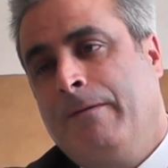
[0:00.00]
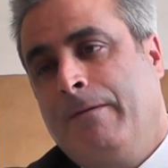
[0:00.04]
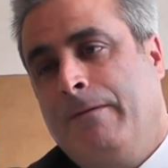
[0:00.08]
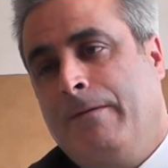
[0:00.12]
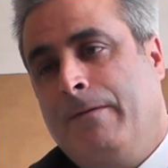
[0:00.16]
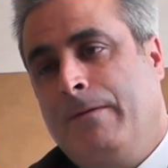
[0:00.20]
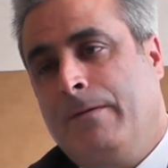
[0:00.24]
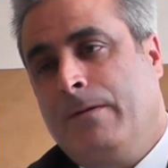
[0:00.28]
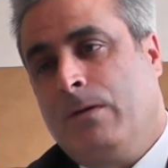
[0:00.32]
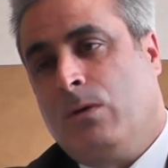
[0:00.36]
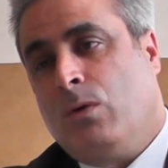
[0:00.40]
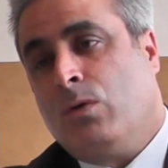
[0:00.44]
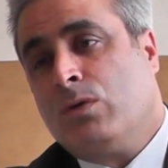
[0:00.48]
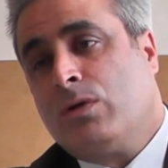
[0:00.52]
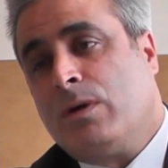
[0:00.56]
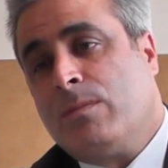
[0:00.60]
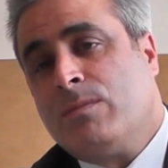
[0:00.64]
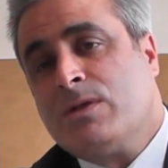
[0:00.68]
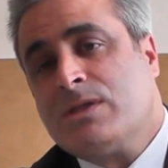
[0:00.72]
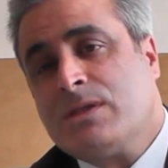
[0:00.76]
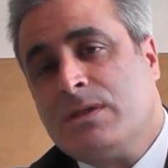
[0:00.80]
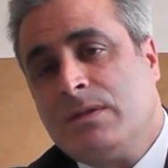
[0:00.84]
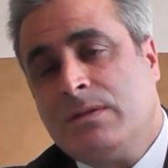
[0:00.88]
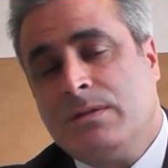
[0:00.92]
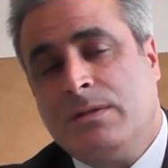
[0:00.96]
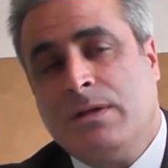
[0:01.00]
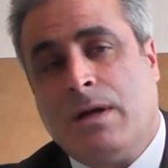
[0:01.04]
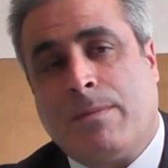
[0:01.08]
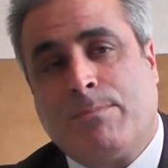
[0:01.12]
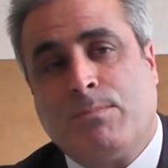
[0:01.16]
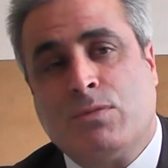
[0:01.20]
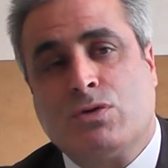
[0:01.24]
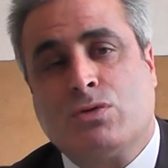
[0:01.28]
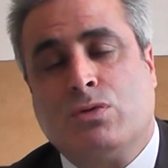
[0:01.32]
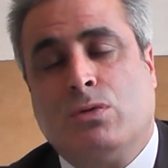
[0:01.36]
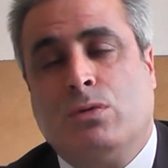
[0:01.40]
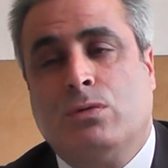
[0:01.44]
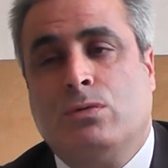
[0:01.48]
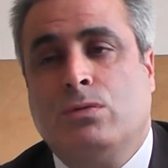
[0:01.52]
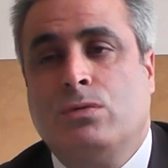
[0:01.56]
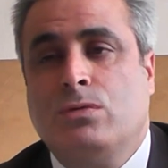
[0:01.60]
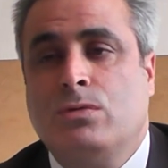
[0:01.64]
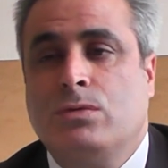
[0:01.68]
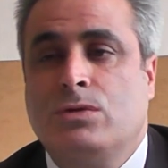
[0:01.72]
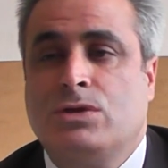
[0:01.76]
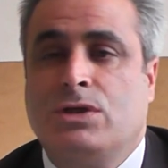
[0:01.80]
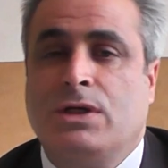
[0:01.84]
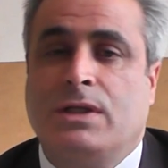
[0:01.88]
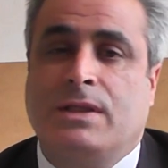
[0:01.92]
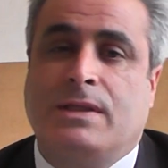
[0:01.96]
e, odamızın yapmış
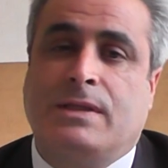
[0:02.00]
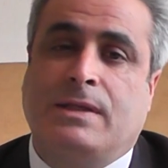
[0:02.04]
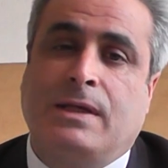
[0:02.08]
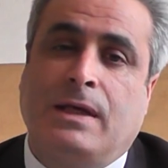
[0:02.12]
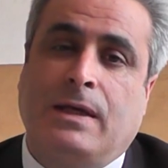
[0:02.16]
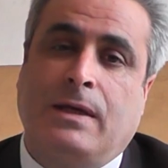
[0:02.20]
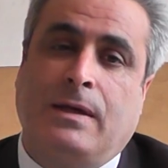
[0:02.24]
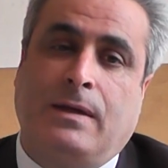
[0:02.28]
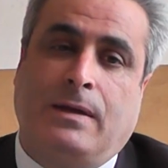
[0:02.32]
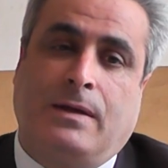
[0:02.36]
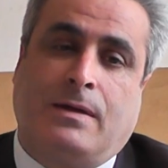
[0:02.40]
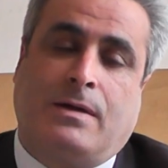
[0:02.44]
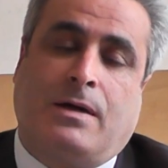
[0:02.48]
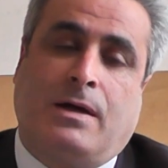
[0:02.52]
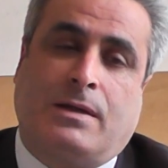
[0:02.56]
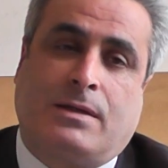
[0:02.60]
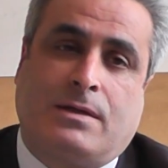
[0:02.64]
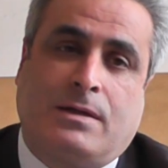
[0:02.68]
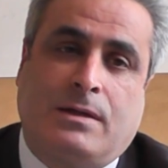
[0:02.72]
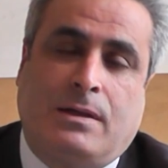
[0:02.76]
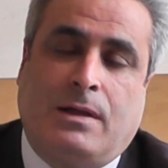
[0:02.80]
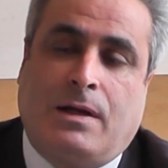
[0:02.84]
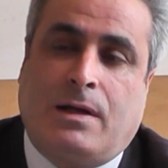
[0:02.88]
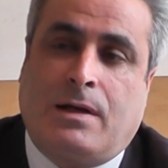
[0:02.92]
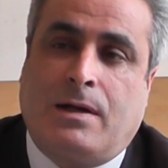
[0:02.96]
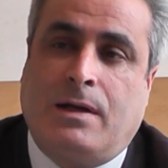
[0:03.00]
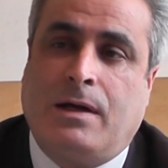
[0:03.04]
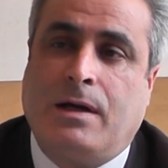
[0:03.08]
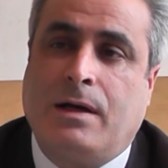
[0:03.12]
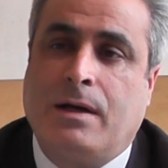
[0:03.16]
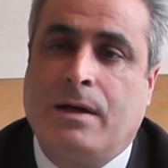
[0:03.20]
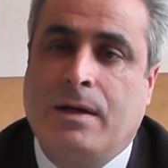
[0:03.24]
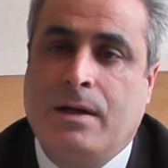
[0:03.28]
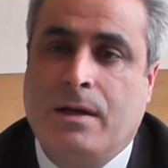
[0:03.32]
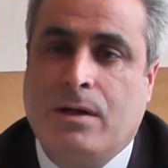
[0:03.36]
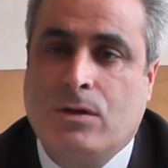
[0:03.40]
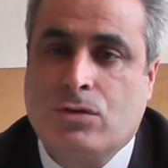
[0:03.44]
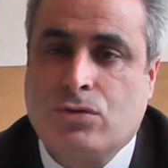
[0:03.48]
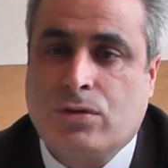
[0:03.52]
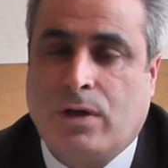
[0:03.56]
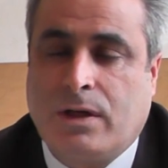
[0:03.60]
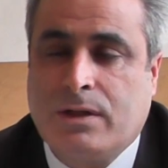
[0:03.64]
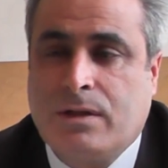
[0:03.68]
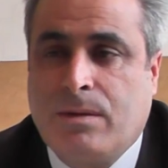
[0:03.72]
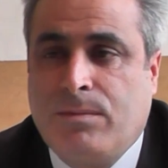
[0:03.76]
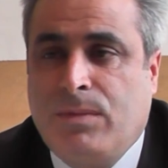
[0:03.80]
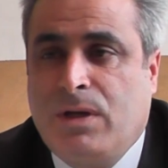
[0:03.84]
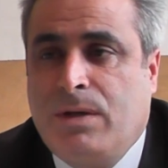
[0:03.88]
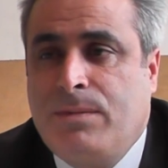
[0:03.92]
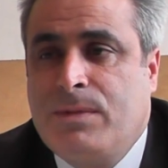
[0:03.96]
olduğu ciddi katkılarla şu
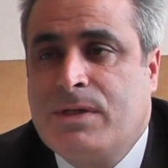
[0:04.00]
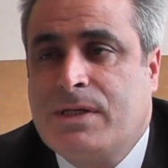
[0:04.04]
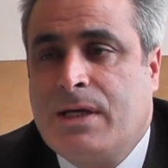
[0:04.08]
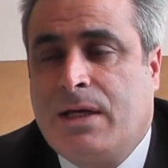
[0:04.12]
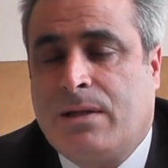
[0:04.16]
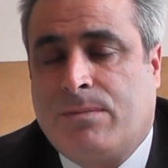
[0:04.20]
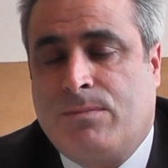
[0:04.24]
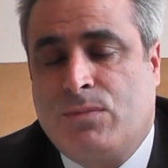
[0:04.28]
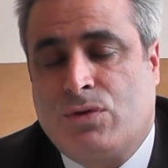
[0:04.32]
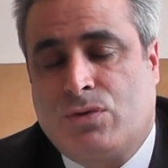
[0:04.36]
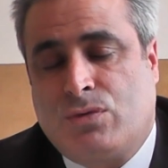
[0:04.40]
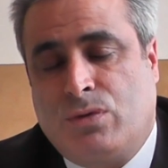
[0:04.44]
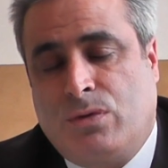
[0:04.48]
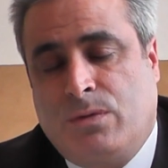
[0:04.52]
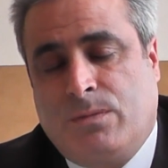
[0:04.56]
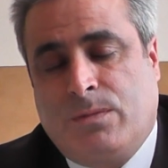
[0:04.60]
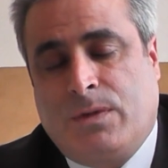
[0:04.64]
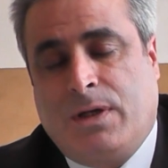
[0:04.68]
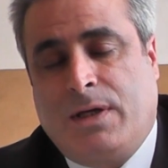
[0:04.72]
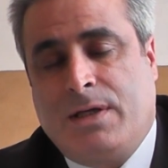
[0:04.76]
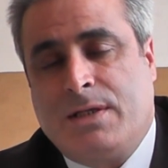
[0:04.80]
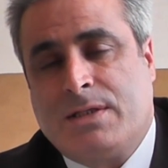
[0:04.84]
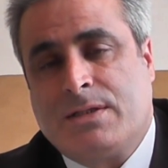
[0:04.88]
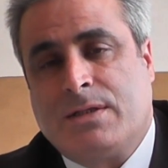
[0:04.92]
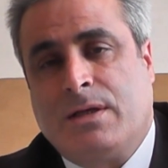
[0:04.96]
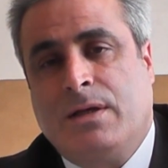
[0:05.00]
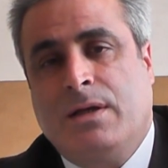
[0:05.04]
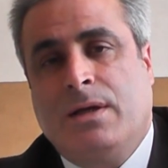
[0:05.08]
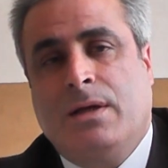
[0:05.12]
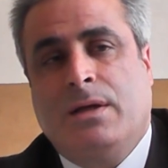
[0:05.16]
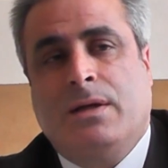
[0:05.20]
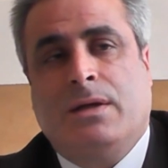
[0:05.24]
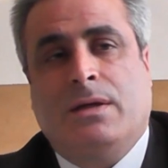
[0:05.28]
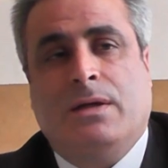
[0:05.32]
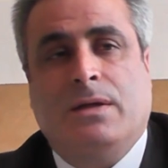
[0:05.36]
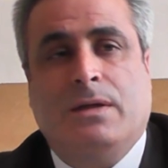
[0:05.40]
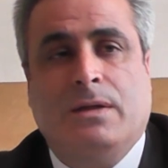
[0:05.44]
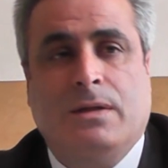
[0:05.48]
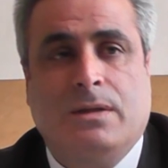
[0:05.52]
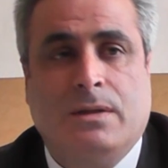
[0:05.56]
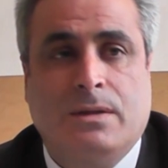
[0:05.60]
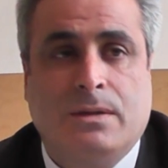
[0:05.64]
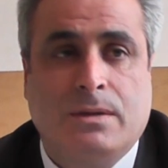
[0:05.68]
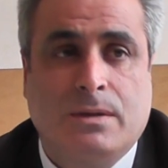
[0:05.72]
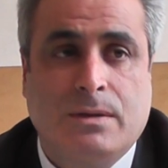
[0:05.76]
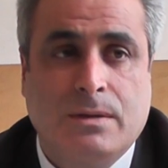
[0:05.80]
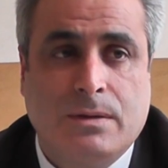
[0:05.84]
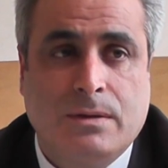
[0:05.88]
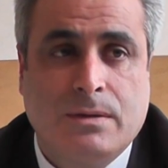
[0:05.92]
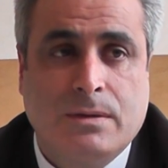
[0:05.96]
anda minimize etmiş durumdayız. E,
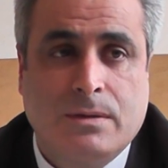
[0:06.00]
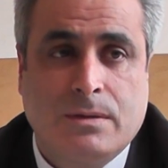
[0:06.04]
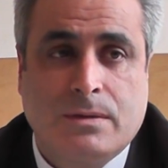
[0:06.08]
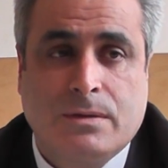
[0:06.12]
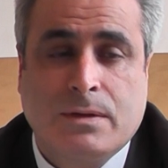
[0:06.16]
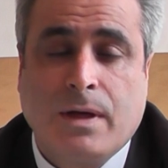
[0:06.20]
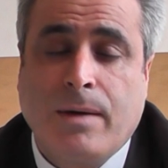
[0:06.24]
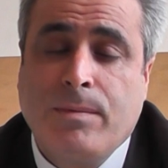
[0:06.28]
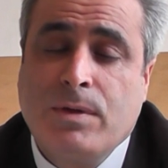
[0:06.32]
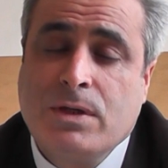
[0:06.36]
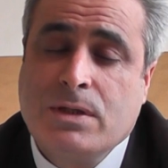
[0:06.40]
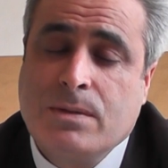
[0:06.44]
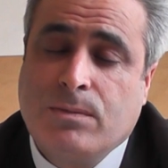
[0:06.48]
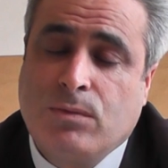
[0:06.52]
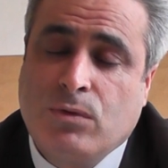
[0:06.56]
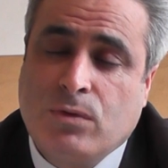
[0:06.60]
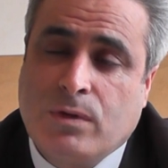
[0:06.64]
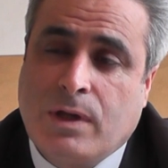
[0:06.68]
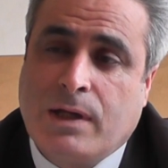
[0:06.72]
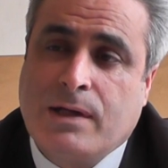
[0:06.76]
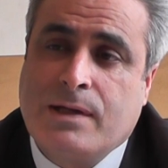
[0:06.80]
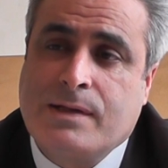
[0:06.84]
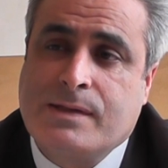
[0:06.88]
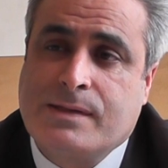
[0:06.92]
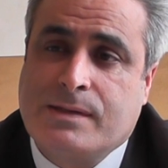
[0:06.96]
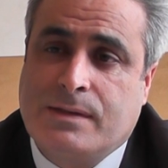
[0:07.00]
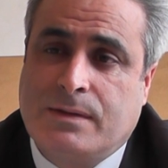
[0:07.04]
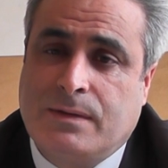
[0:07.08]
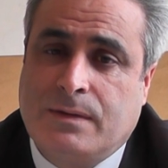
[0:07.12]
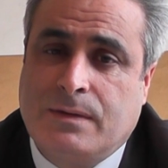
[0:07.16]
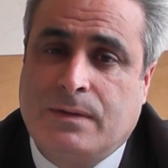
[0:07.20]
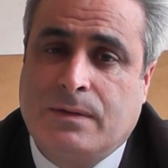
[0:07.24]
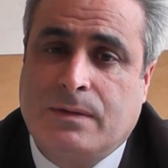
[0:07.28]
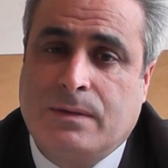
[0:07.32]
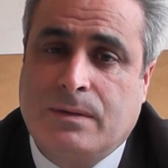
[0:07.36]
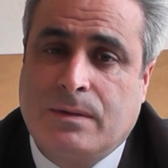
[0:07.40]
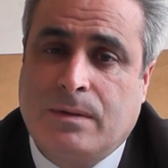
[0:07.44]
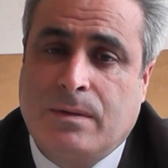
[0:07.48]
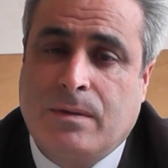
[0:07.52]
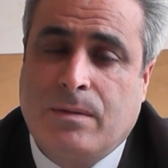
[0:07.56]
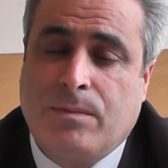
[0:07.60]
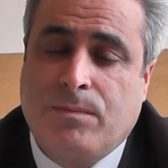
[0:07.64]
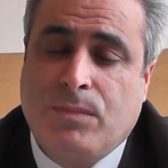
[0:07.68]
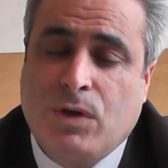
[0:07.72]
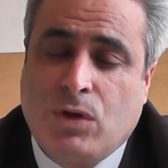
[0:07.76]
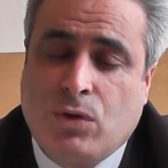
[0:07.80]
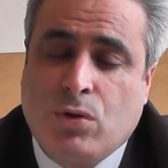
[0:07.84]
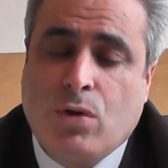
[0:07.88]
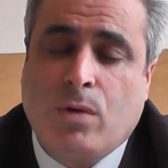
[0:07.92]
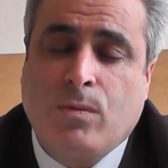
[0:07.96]
tabii ki bunlarla
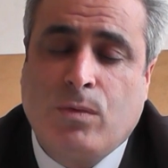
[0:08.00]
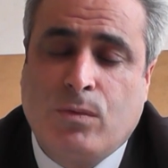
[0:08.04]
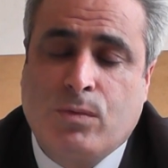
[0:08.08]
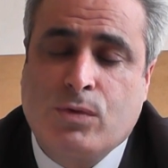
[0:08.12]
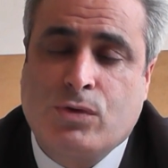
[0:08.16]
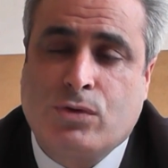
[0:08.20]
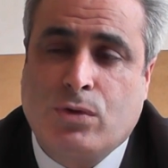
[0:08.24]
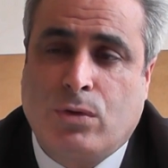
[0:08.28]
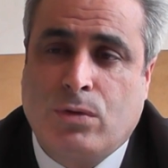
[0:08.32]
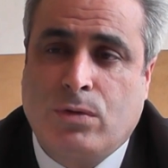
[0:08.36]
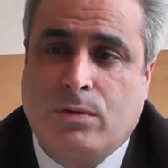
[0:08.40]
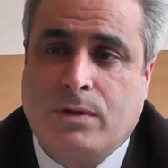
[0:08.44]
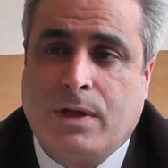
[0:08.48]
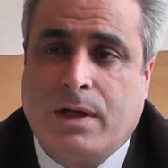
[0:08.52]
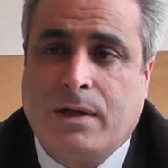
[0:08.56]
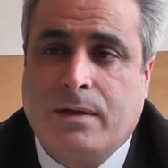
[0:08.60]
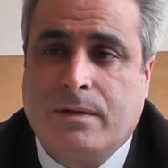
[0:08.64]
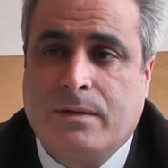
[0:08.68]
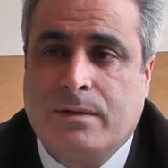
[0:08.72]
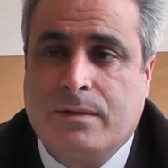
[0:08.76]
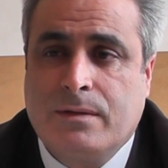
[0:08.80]
e, bitiyor mu bu sorunlar?